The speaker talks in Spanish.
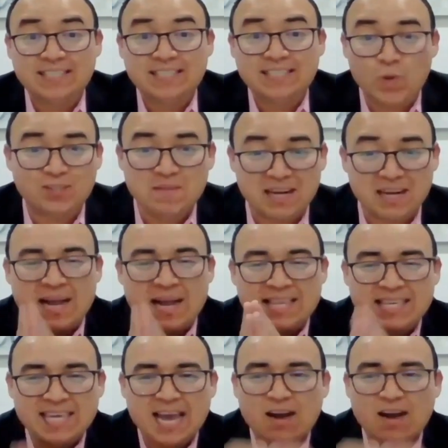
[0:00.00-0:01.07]
Si tú eres
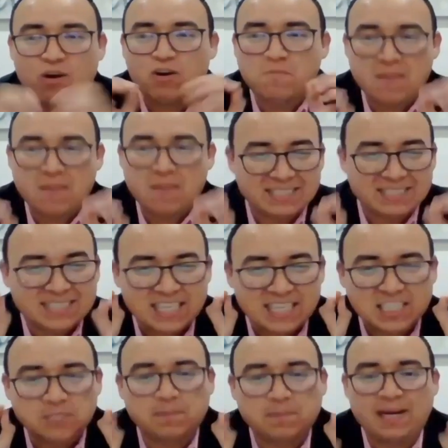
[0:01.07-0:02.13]
un inversionista,
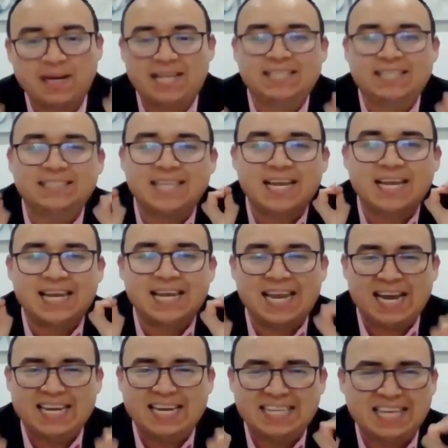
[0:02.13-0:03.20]
permíteme decirte
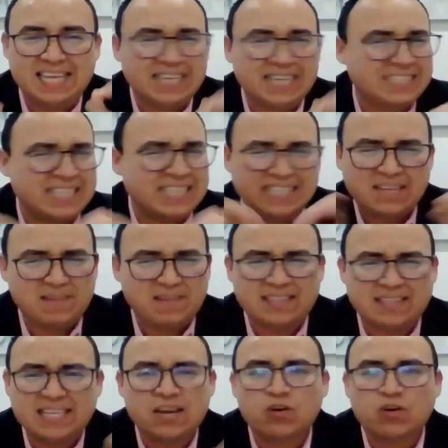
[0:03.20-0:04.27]
que la compañía
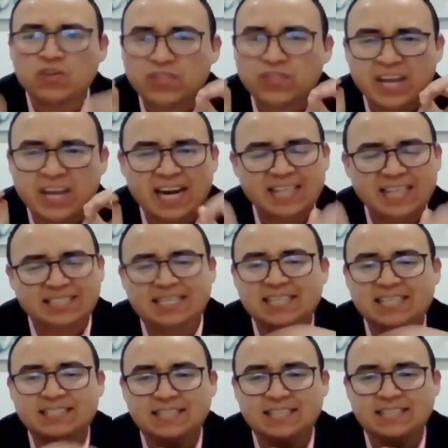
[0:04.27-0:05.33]
con más transparencia y
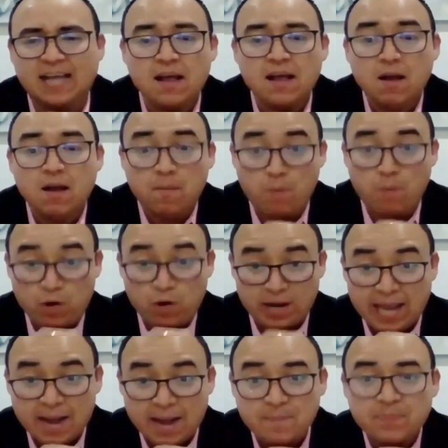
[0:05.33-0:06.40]
legalidad que te vas a
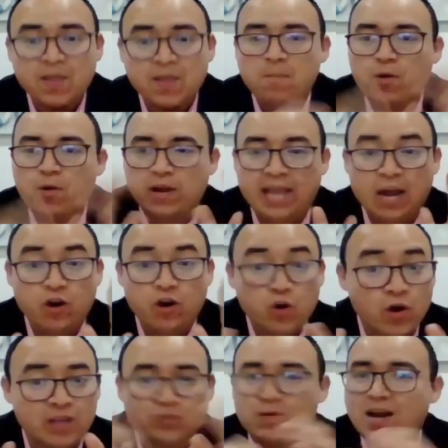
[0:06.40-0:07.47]
encontrar es esta. ¿Por
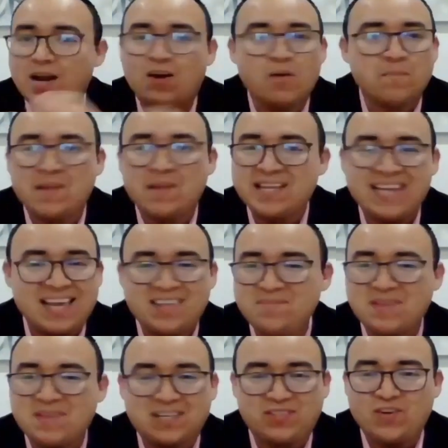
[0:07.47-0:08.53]
qué? Porque no es una
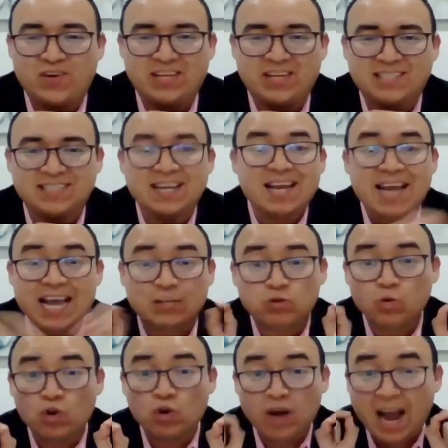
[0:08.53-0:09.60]
compañía de inversiones,
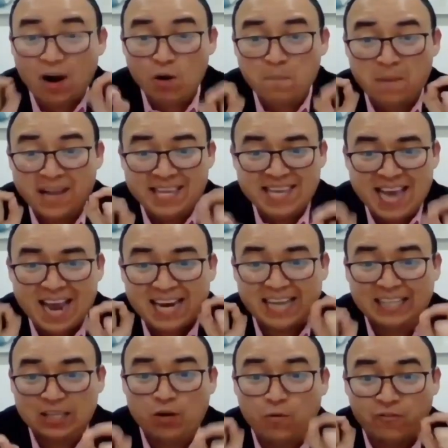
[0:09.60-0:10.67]
es una compañía
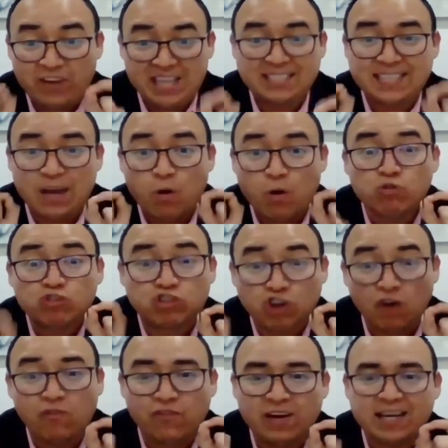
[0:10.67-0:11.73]
que te ofrece un
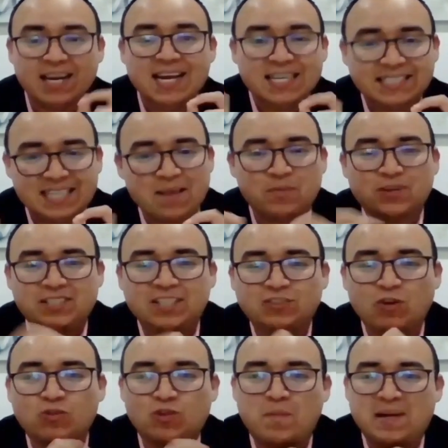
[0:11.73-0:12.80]
software 100%
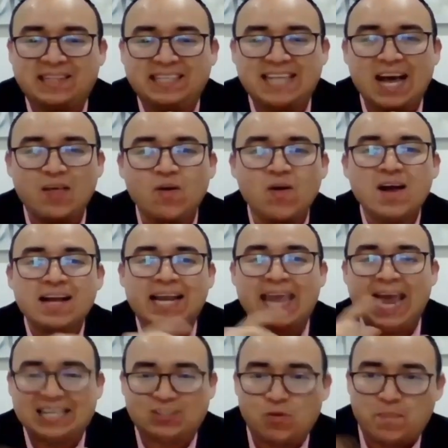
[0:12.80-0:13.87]
automatizado que
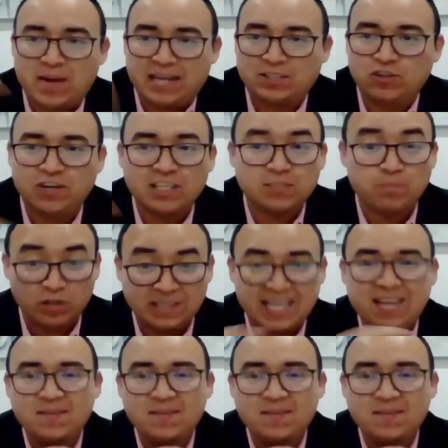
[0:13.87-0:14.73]
hace operaciones por ti.